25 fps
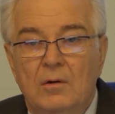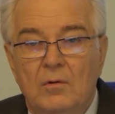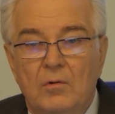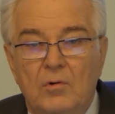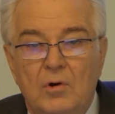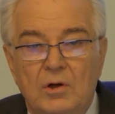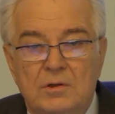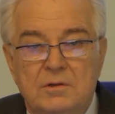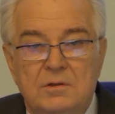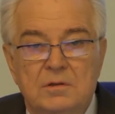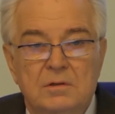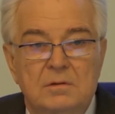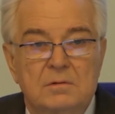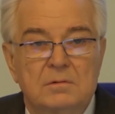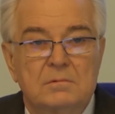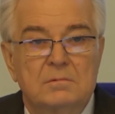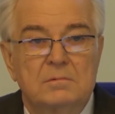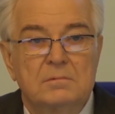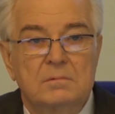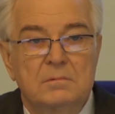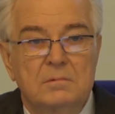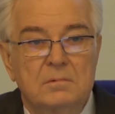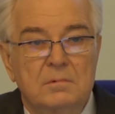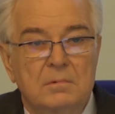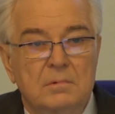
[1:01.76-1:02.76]

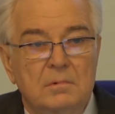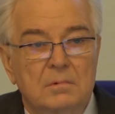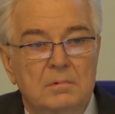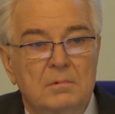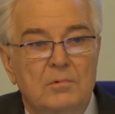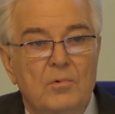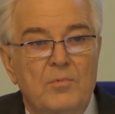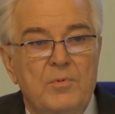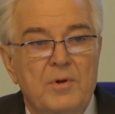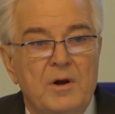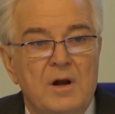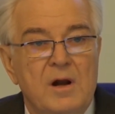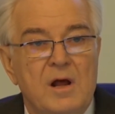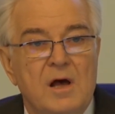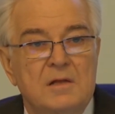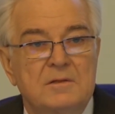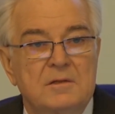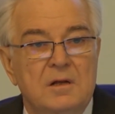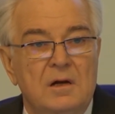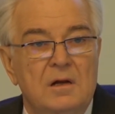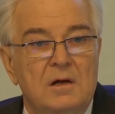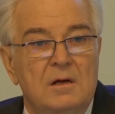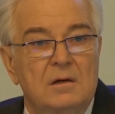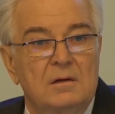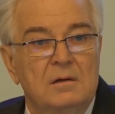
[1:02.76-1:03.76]
от
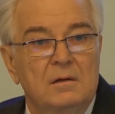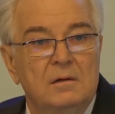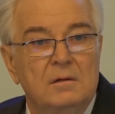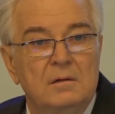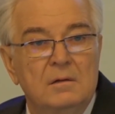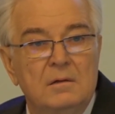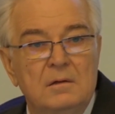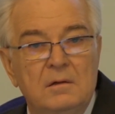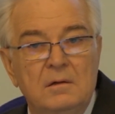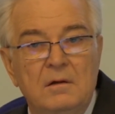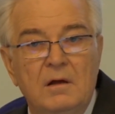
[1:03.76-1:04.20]
губернатора